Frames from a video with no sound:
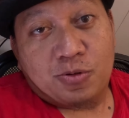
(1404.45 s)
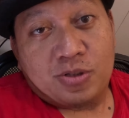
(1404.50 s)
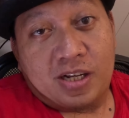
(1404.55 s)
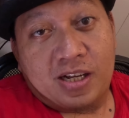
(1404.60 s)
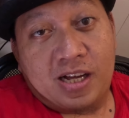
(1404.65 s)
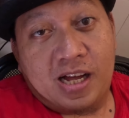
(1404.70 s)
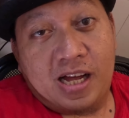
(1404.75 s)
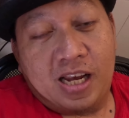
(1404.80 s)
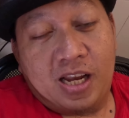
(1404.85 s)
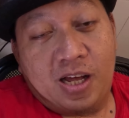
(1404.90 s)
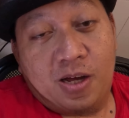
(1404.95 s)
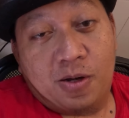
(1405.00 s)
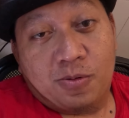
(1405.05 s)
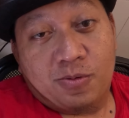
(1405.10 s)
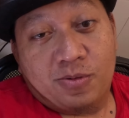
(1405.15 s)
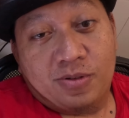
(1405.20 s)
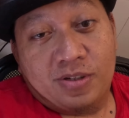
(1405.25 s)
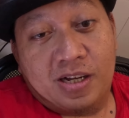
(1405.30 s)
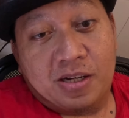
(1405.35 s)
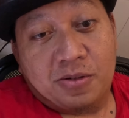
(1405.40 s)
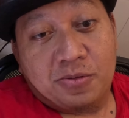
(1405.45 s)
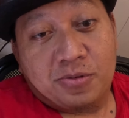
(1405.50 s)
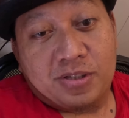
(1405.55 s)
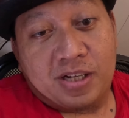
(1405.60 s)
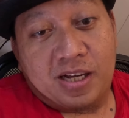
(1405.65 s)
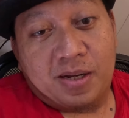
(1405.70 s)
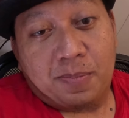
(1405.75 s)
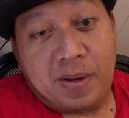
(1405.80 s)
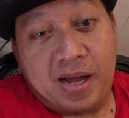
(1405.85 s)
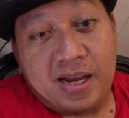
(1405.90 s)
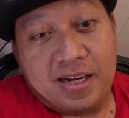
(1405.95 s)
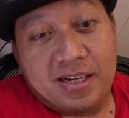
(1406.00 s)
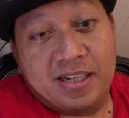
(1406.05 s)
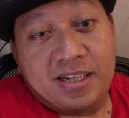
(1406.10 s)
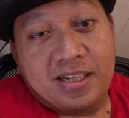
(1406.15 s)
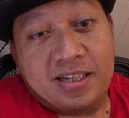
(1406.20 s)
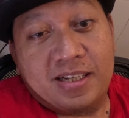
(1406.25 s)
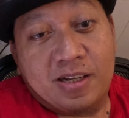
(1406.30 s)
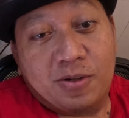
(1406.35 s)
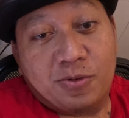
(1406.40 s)
usah galau gak usah
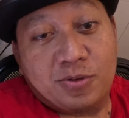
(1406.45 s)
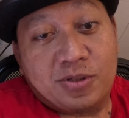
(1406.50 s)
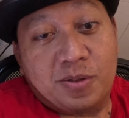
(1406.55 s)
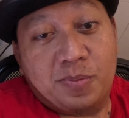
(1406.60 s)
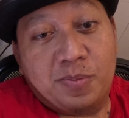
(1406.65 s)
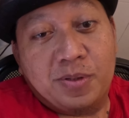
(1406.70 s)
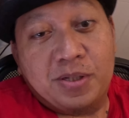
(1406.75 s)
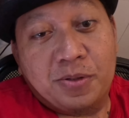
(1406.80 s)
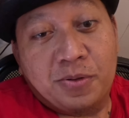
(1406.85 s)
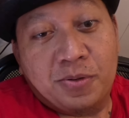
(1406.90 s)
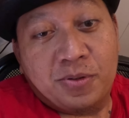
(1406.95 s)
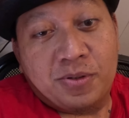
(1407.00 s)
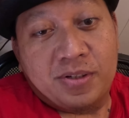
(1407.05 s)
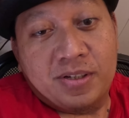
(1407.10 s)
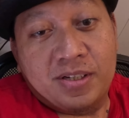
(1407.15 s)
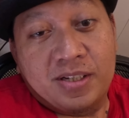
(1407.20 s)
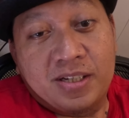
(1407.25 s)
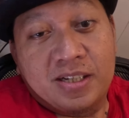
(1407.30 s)
panik gak usah bingung